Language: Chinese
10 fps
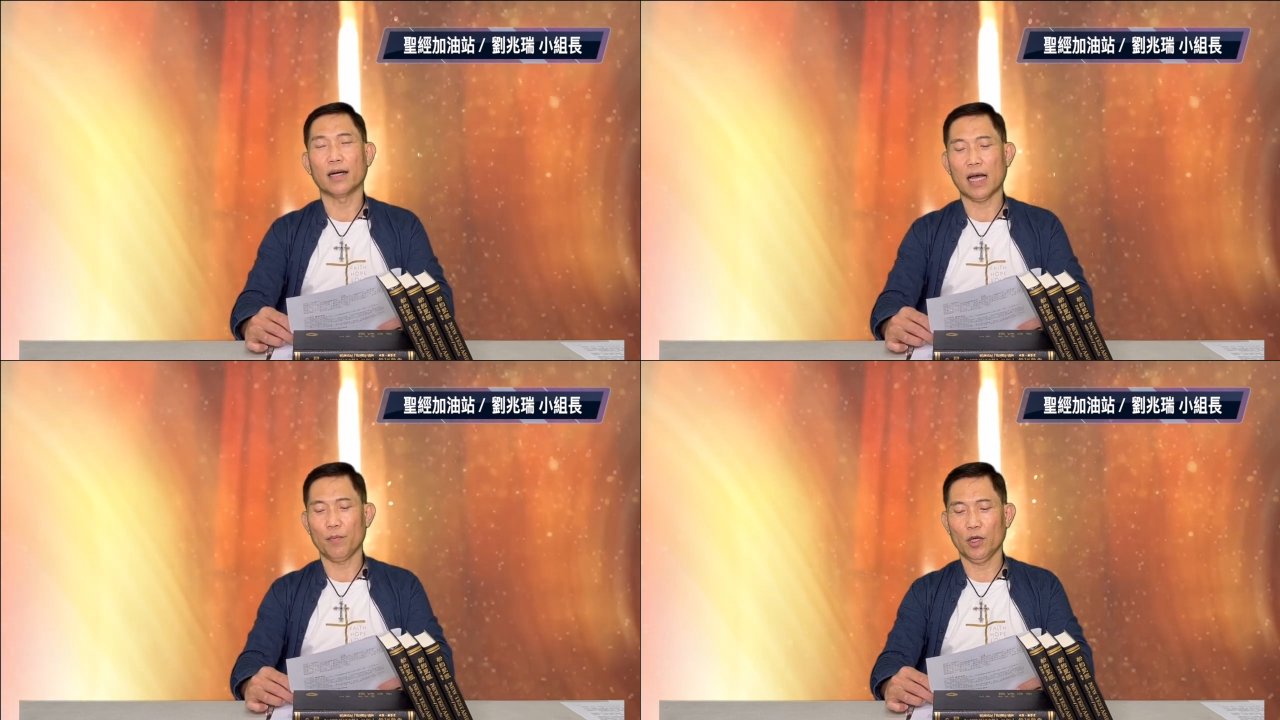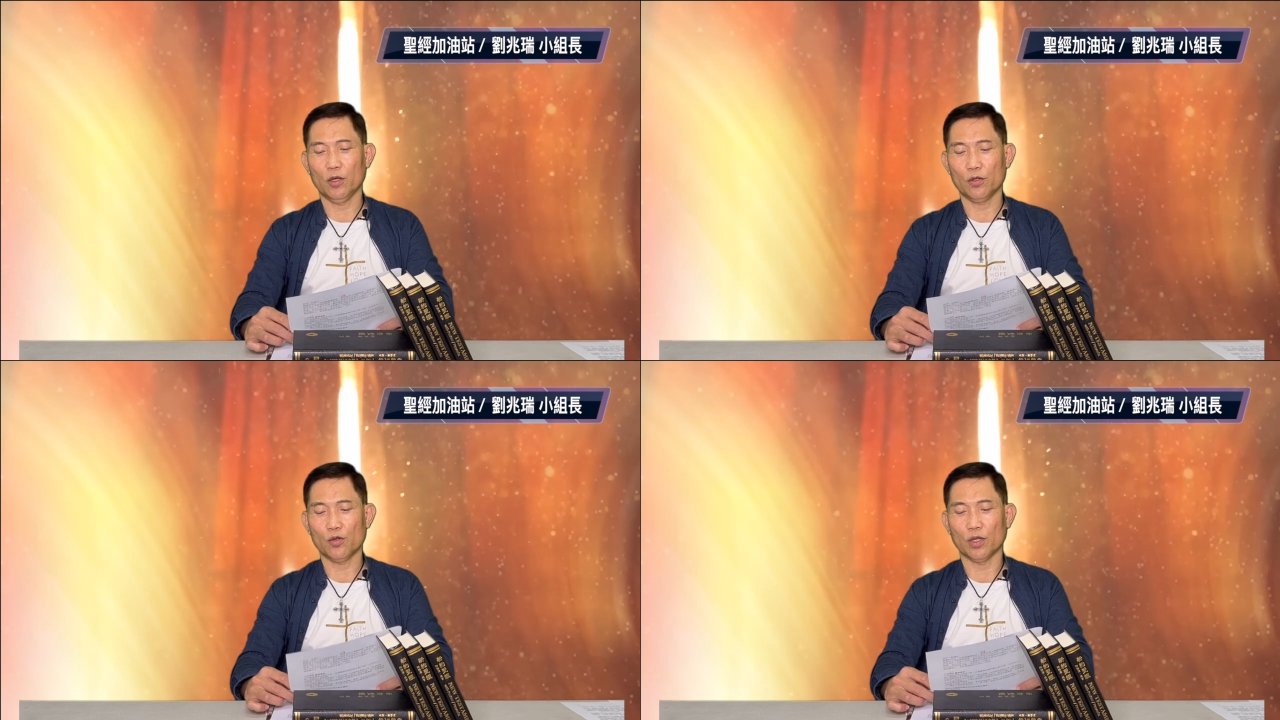而还没
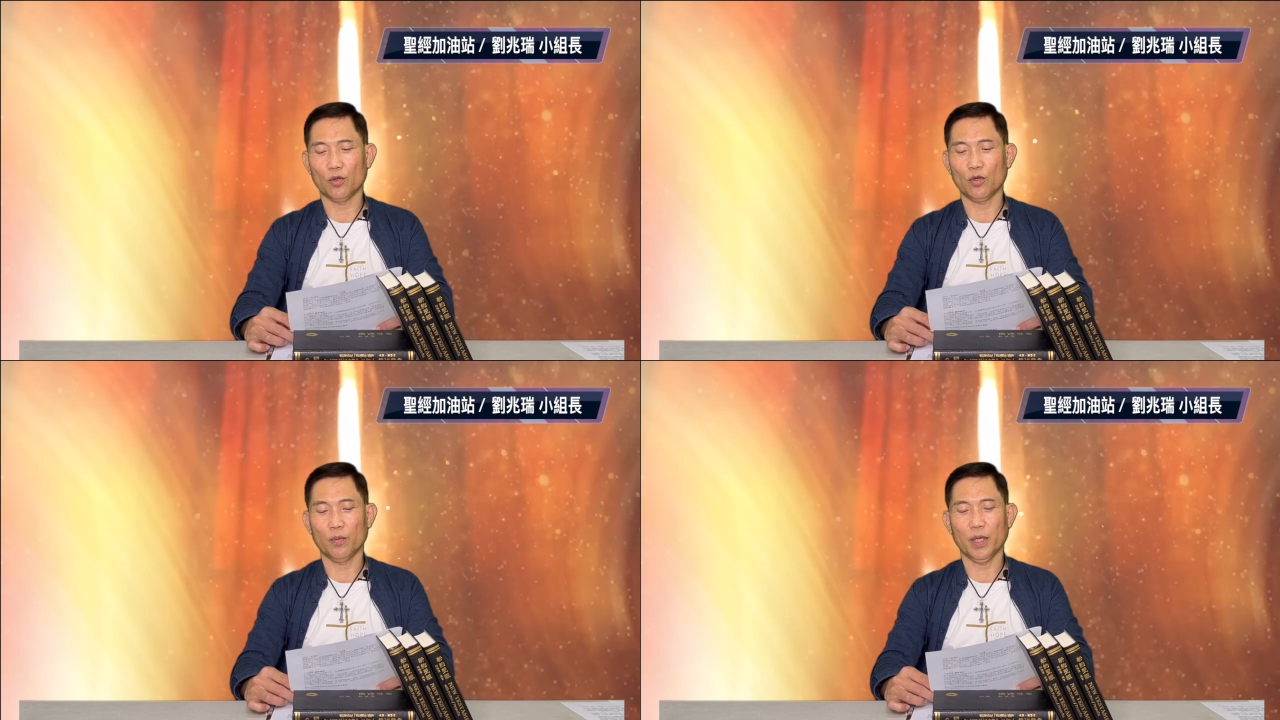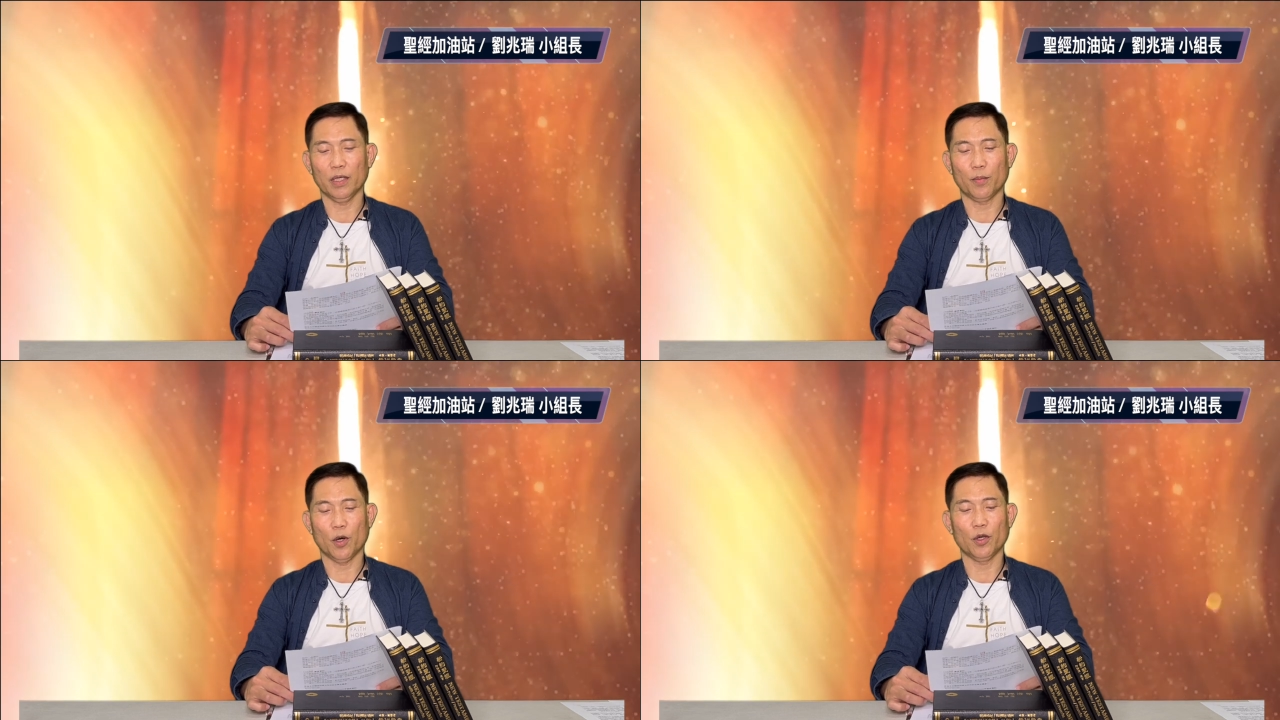有选对边
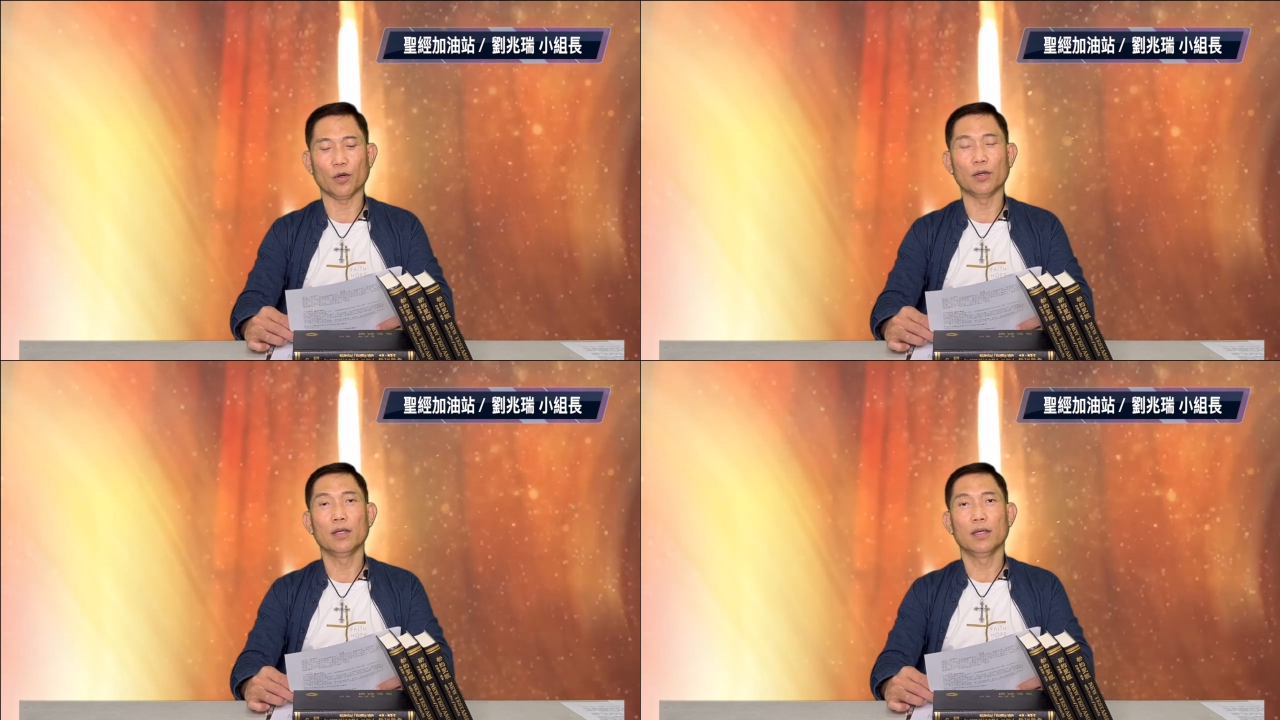的朋友，